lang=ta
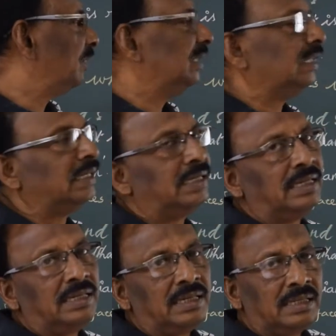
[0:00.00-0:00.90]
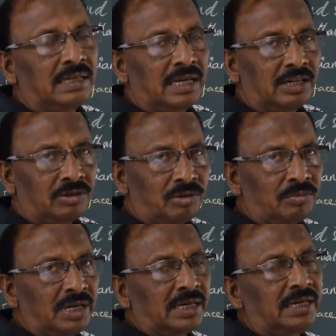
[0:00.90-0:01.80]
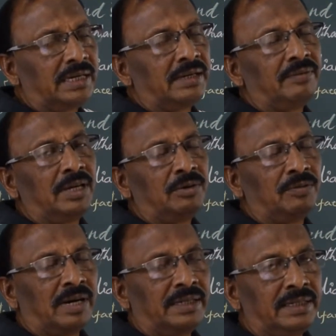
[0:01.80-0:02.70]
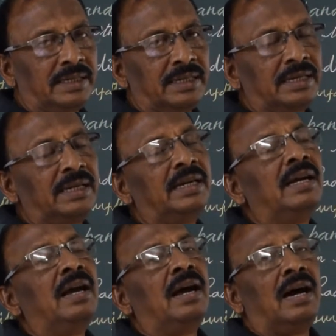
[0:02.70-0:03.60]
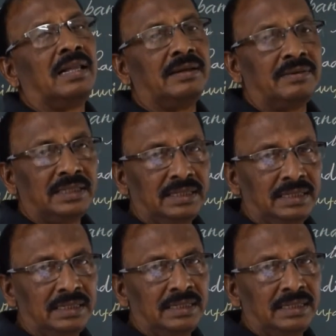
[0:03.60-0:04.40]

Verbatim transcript: வந்து இந்த எலக்ட்ரோ மேக்னெட்டிக் வேவை வாங்கிக்கிட்டு அதை வந்து